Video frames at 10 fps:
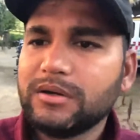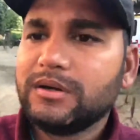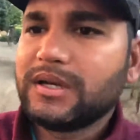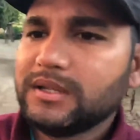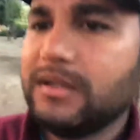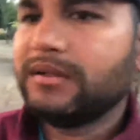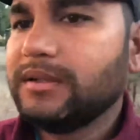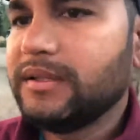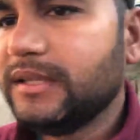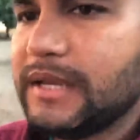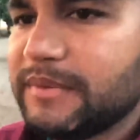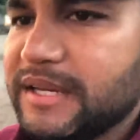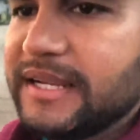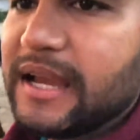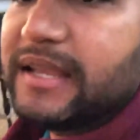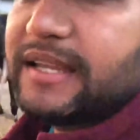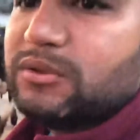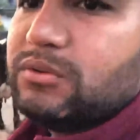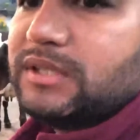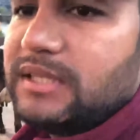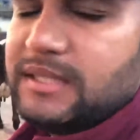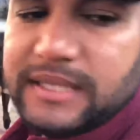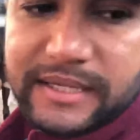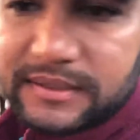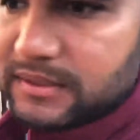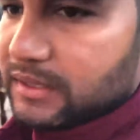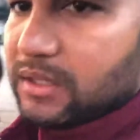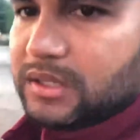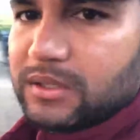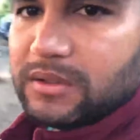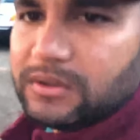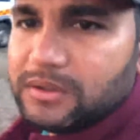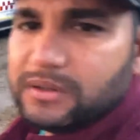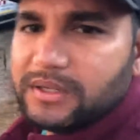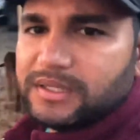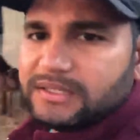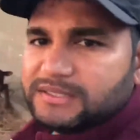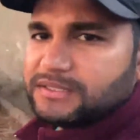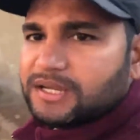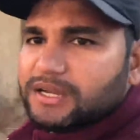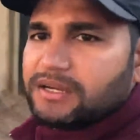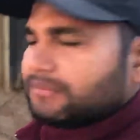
और ये हमारी गाय है दूध देती है और इसका